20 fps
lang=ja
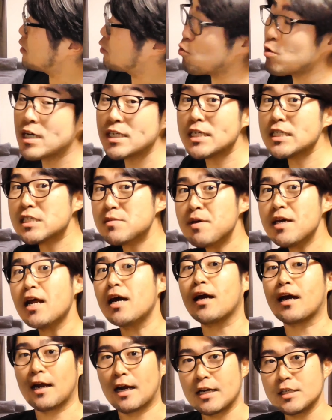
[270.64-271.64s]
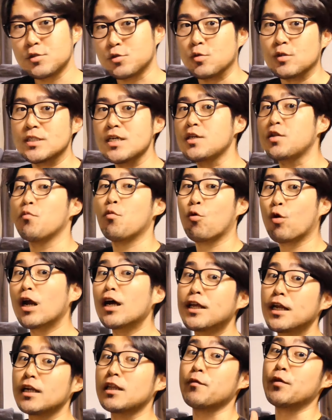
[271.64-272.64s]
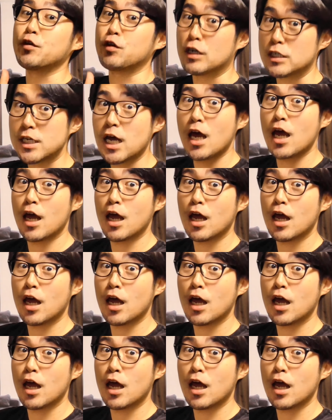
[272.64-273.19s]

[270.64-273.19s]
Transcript: 動画説明欄からねちょっとぜひともご覧になってみてください。